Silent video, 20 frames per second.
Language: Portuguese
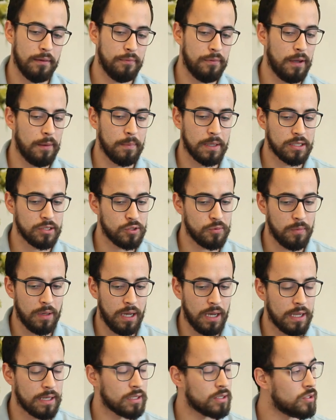ferramentas de
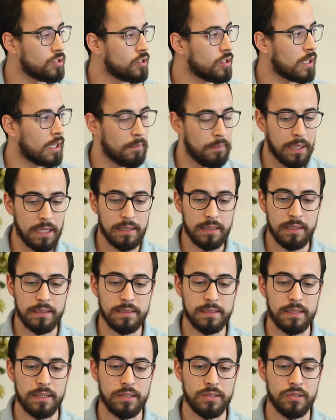marketing, é bem
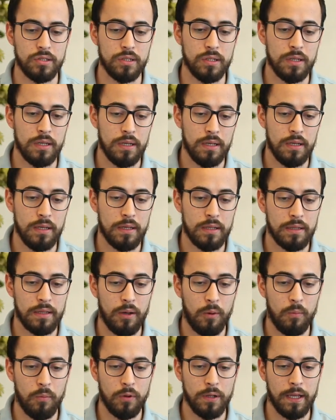interessante
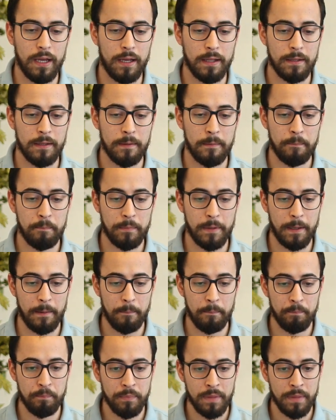dar uma olhada, tá?